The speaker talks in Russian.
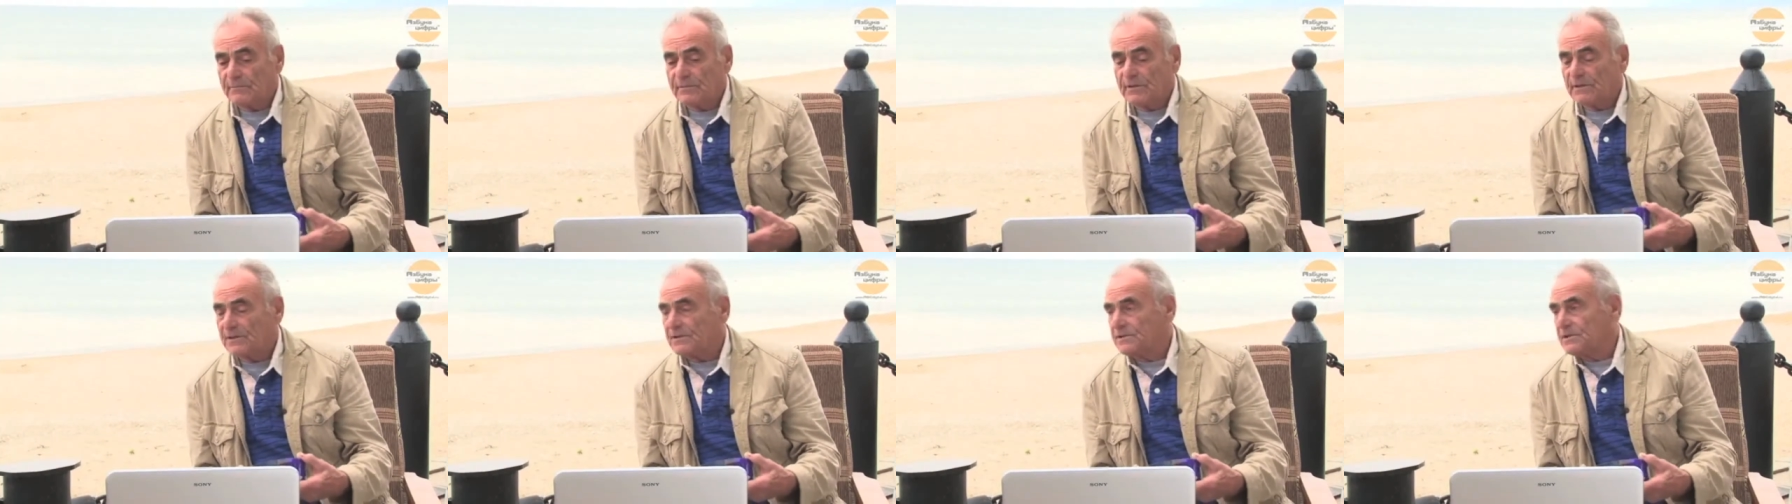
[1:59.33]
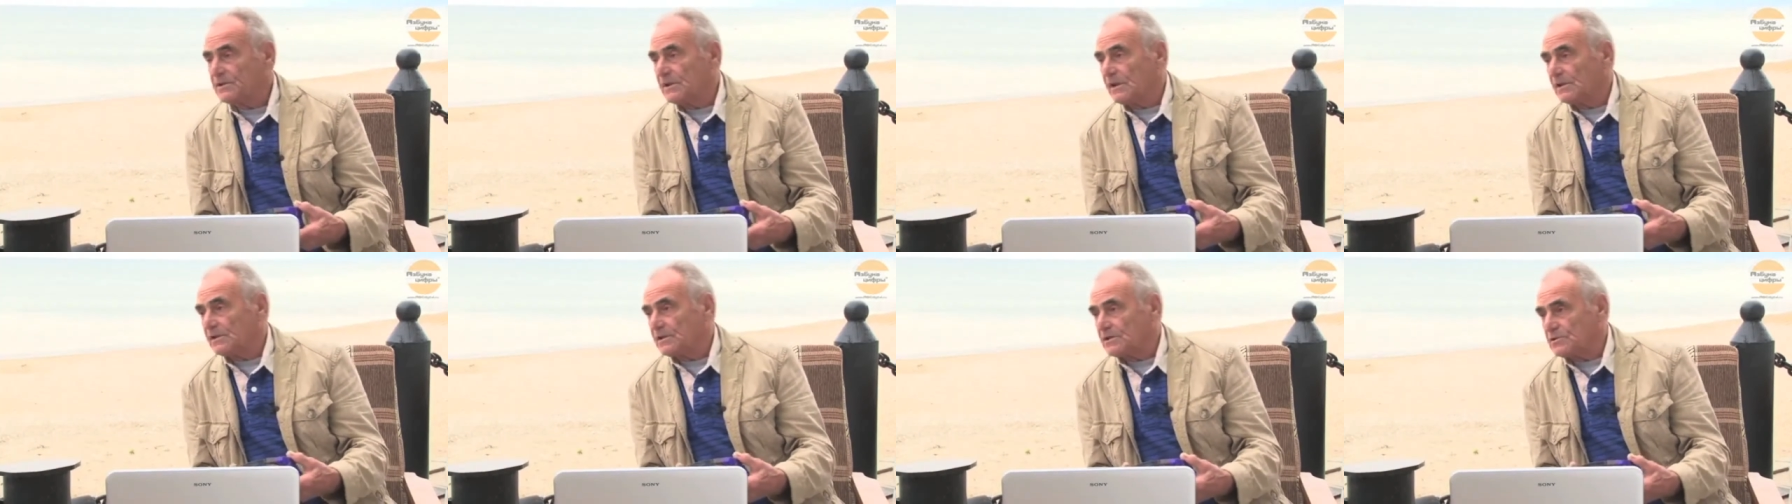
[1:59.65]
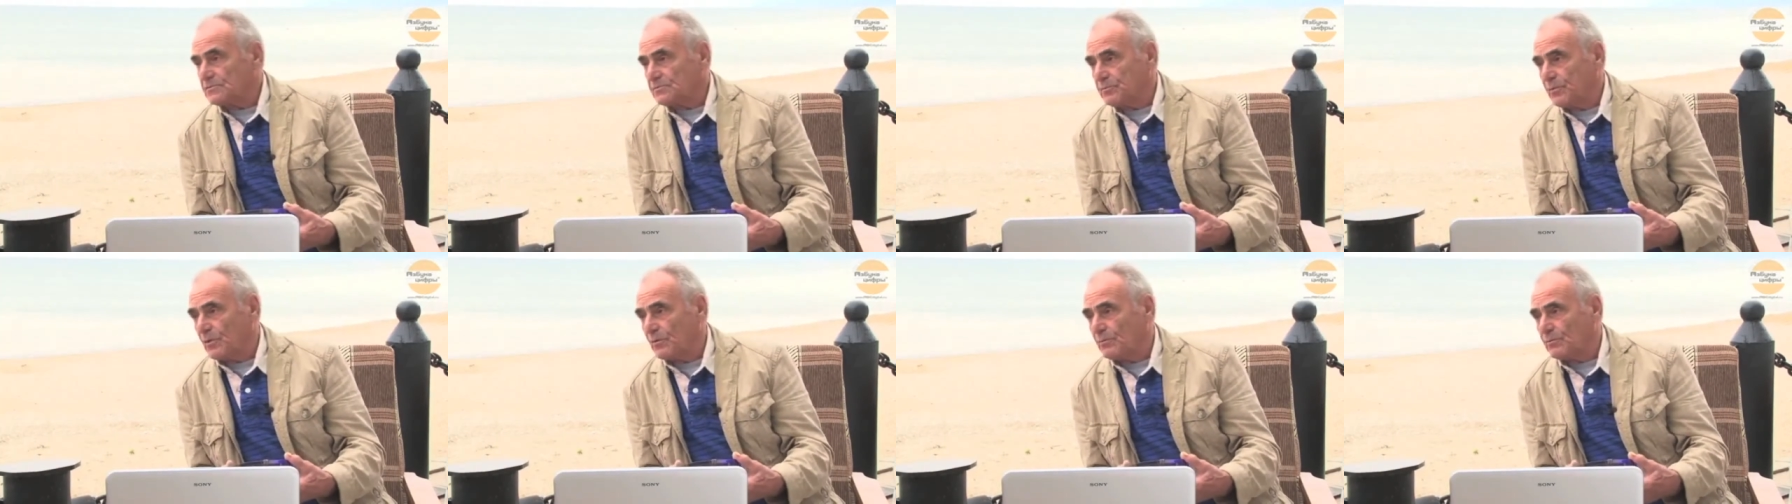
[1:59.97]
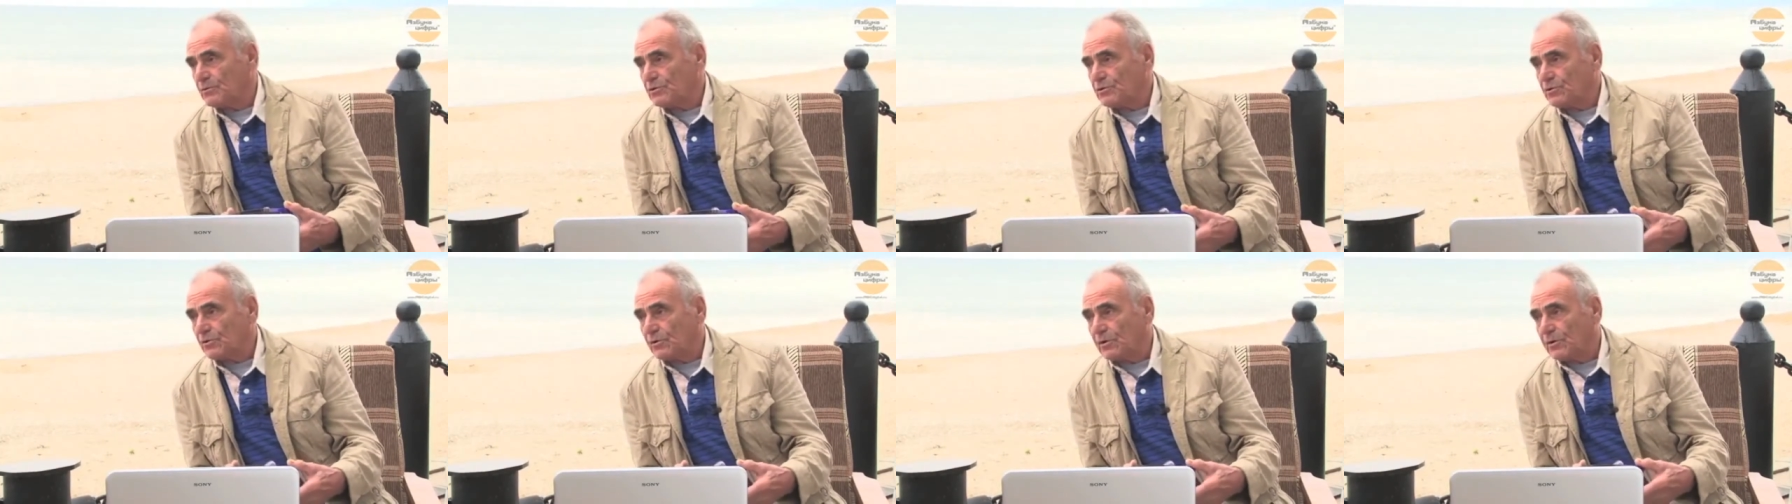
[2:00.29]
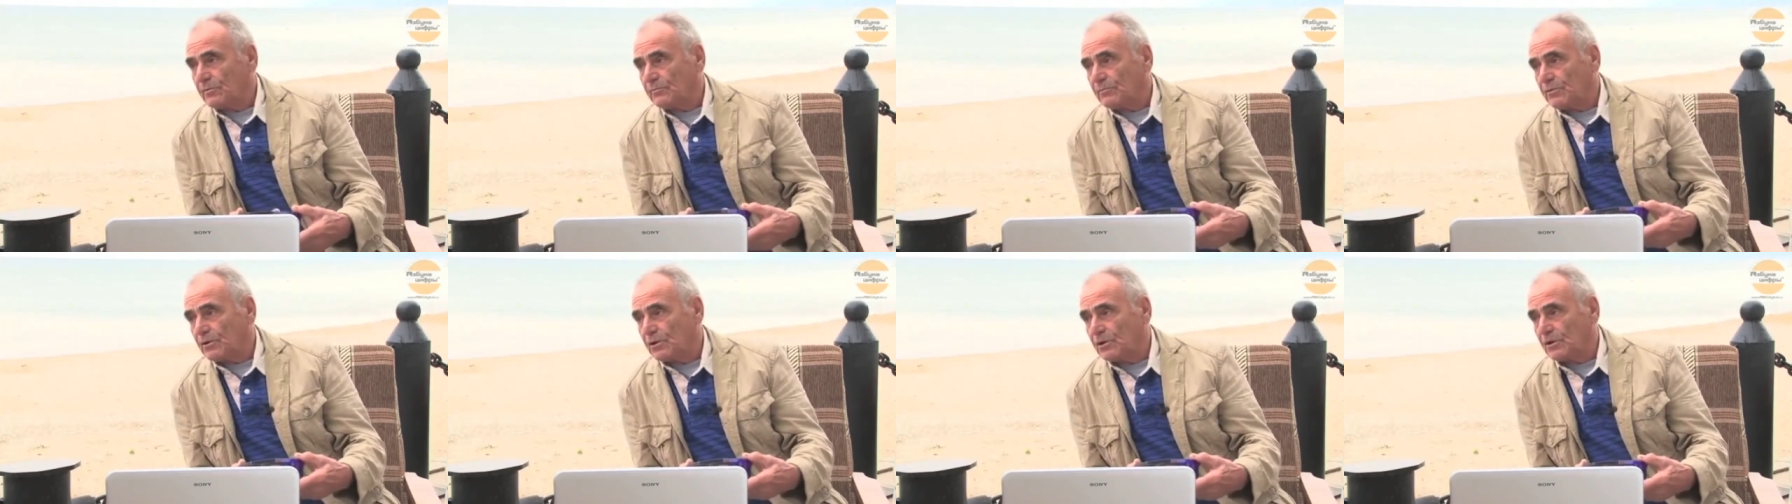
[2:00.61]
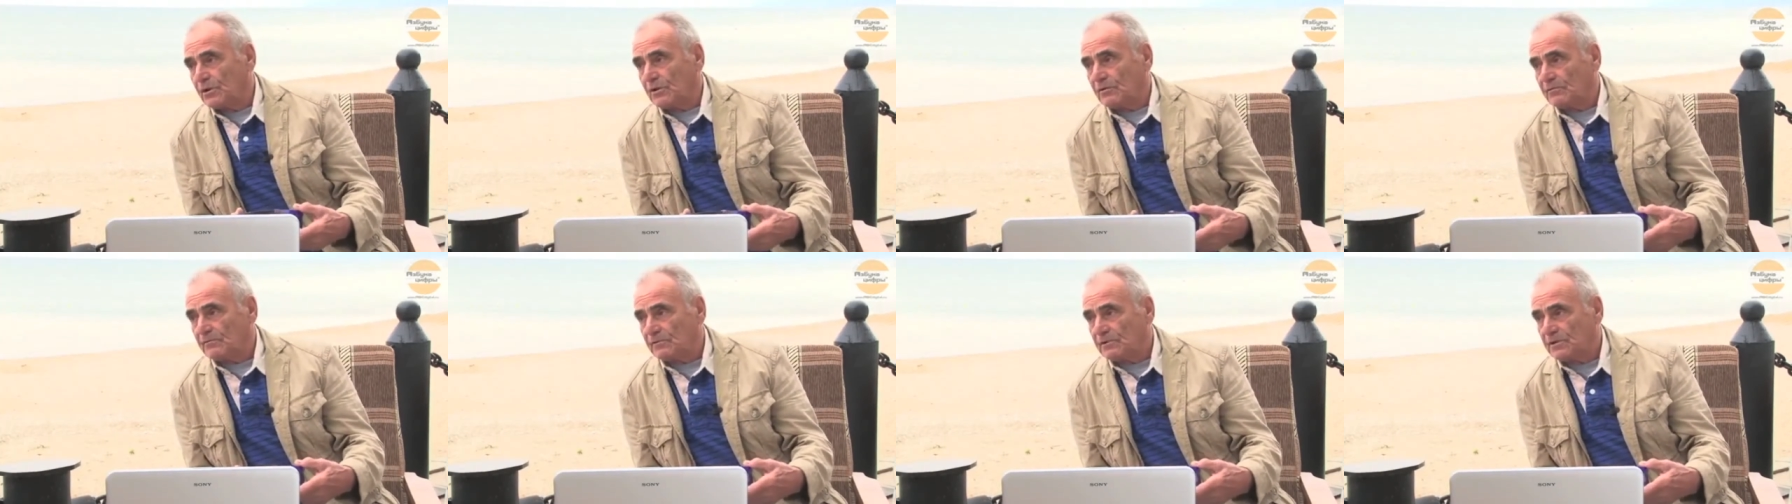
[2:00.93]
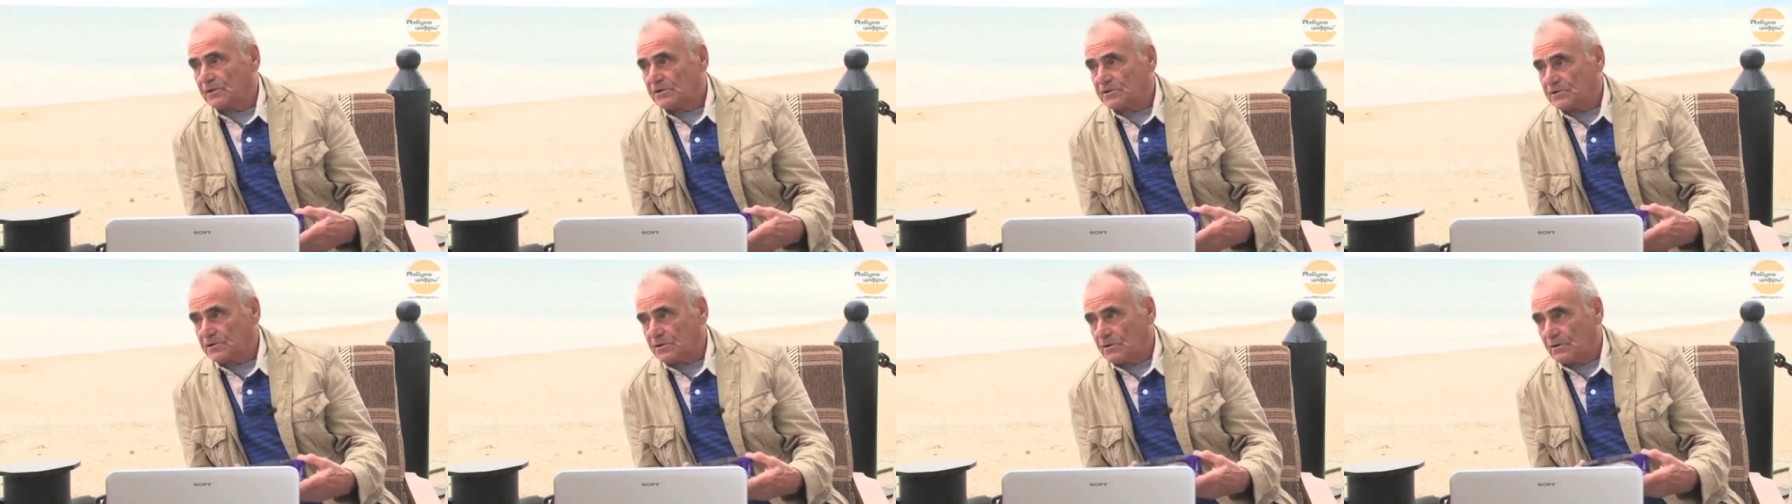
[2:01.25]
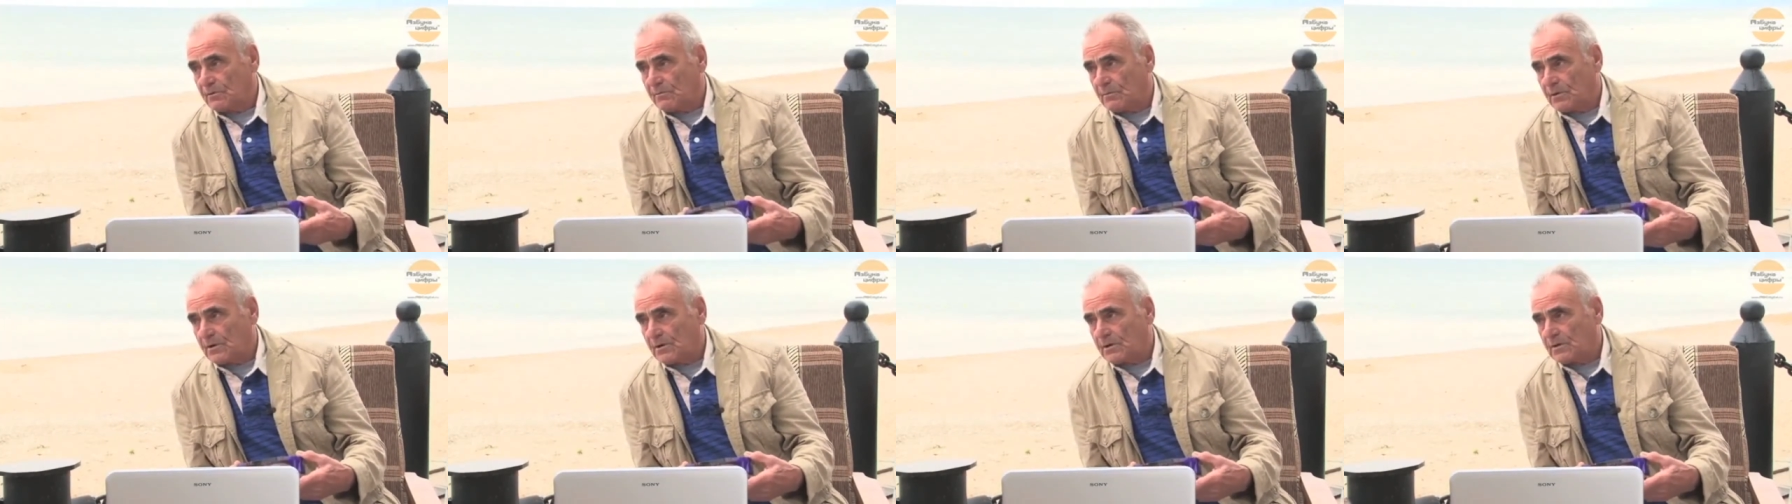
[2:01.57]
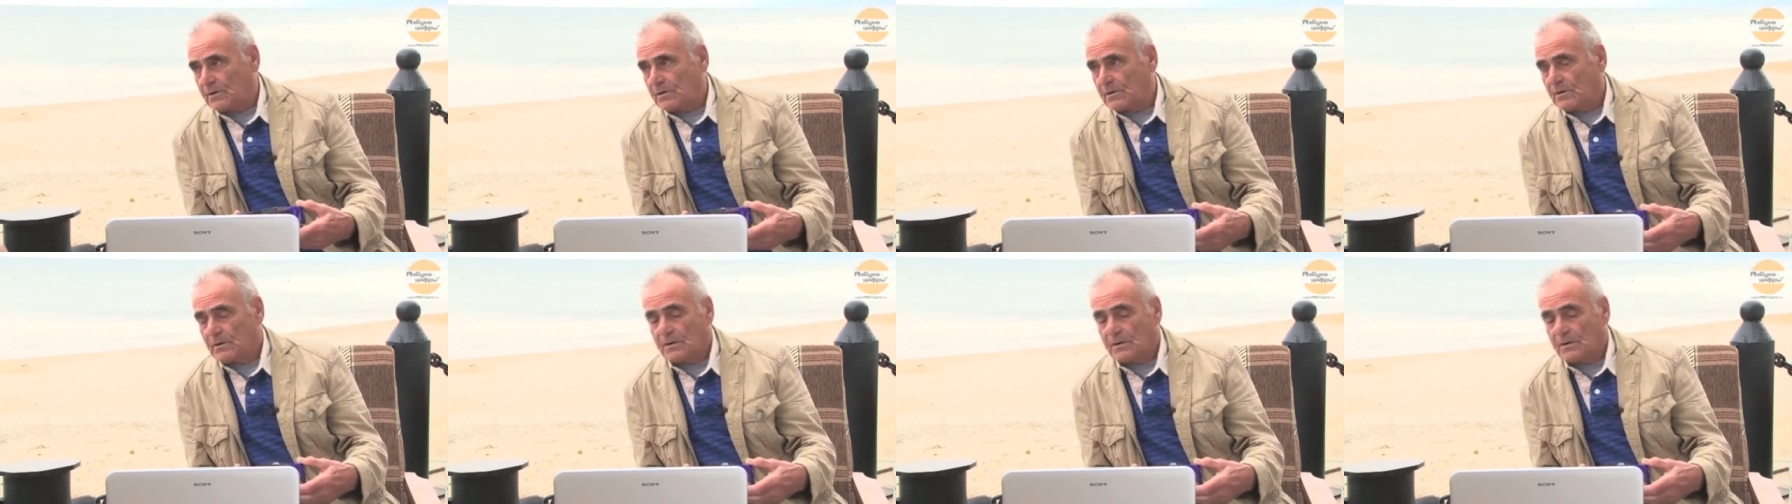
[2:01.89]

было снято с помощью комбинированных съемок,